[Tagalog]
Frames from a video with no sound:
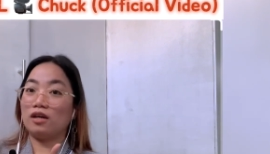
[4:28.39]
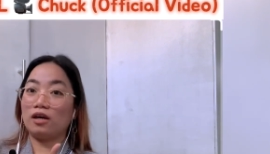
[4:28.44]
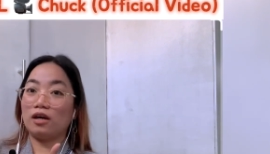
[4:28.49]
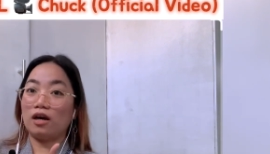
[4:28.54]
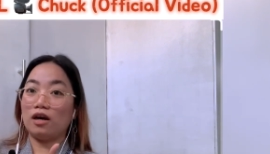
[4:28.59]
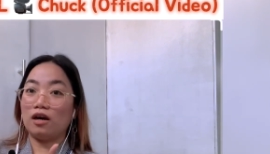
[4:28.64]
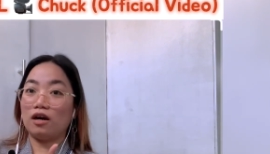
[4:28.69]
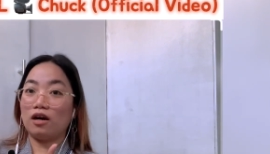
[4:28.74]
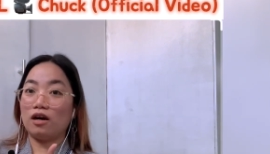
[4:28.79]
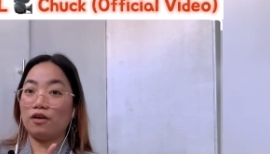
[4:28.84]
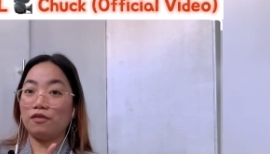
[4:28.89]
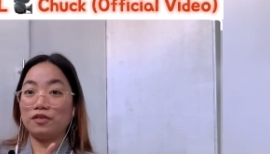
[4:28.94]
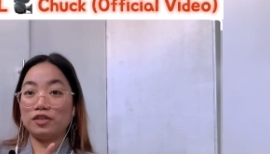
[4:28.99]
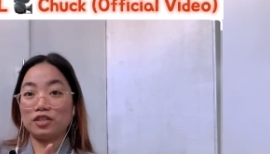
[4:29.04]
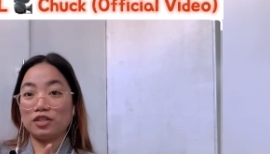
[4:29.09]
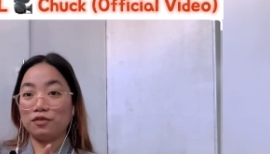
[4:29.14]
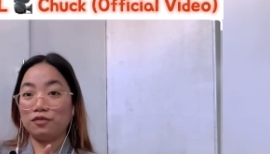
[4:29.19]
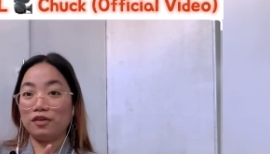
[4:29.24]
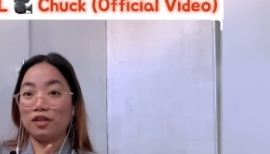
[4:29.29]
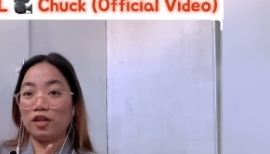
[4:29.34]
uh,
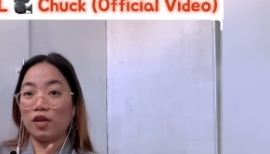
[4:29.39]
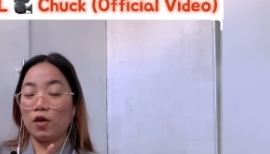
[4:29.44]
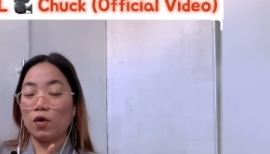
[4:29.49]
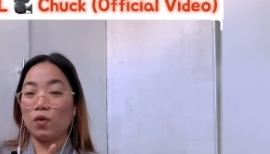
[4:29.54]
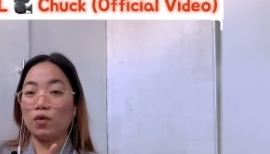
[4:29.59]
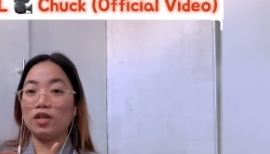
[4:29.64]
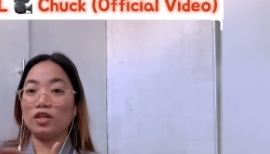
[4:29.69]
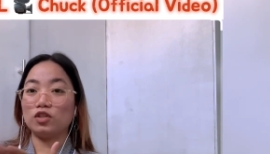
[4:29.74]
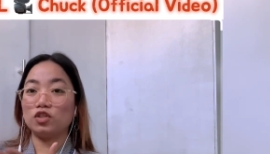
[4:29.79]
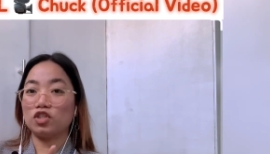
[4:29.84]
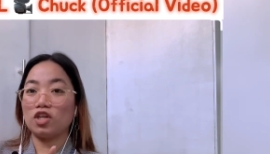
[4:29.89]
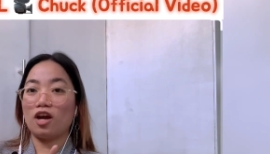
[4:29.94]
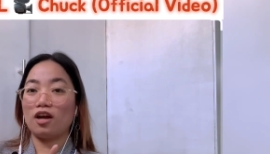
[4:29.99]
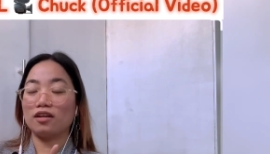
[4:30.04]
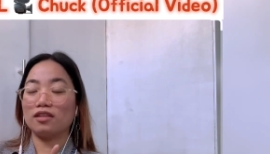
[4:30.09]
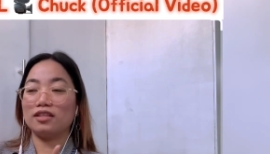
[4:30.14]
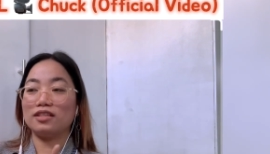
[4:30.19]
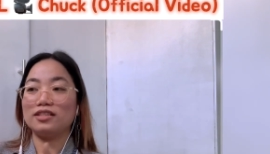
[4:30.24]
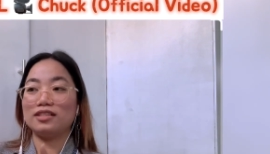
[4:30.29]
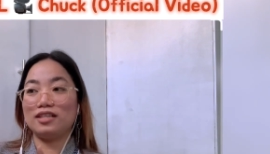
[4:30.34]
official video ng Chuck
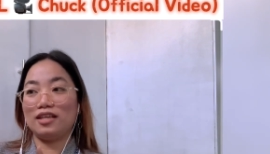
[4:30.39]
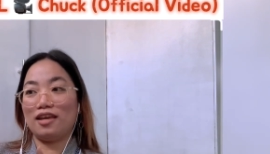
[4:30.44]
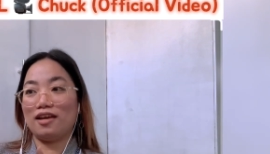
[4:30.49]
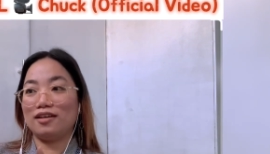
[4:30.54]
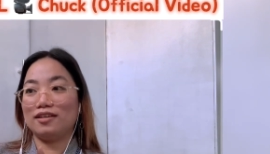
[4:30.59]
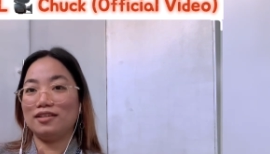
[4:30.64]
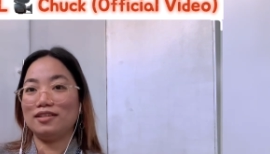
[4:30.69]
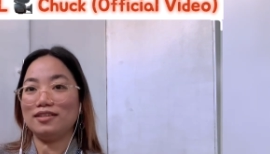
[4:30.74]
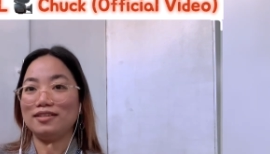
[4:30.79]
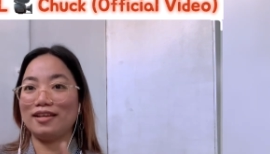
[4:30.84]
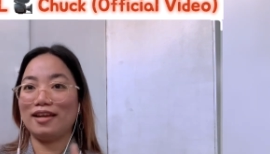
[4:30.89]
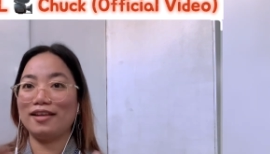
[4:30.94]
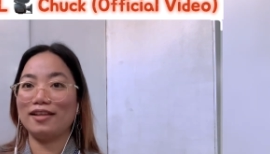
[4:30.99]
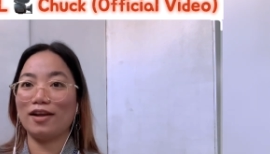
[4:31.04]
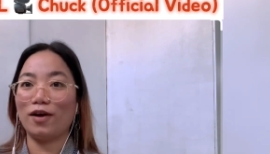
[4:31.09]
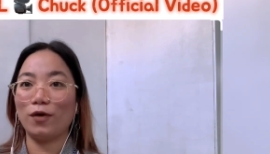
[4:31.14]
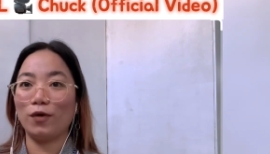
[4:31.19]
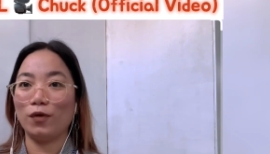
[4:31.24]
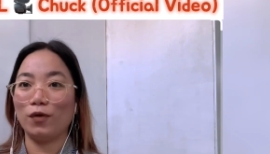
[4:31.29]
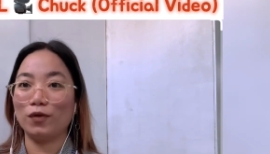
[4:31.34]
ni CL dahil
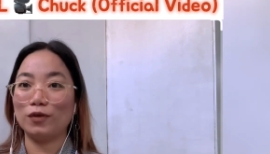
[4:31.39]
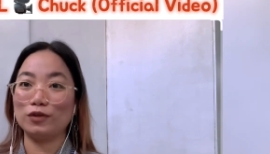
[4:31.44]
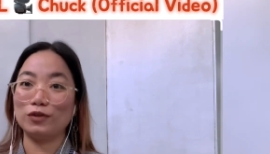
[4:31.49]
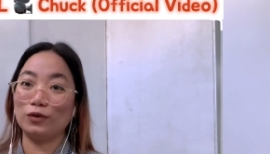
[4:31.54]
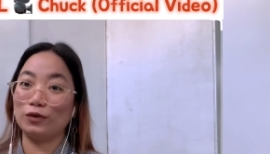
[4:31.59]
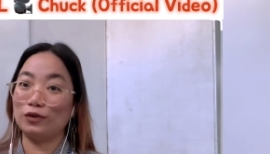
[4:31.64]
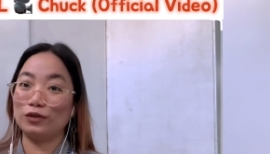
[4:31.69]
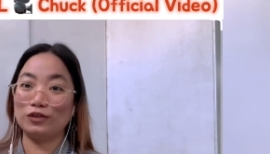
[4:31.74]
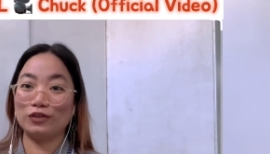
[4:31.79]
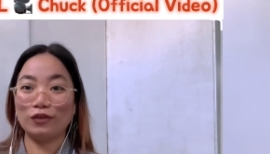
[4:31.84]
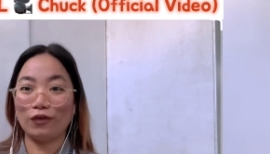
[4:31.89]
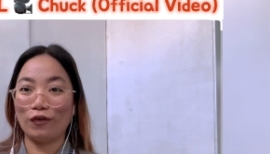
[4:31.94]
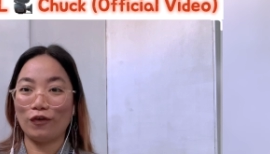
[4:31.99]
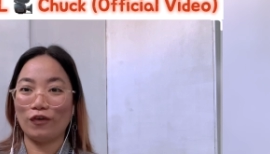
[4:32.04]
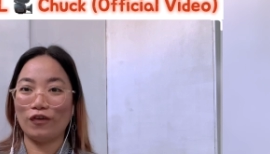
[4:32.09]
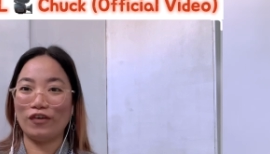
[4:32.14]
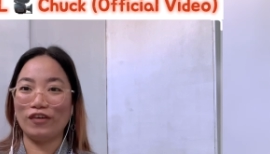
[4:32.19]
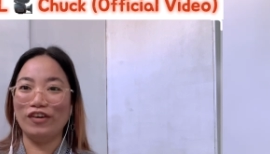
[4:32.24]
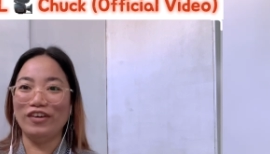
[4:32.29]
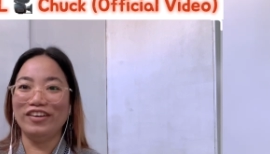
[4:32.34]
ako gustong gusto
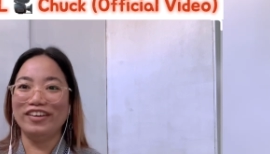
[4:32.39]
ko.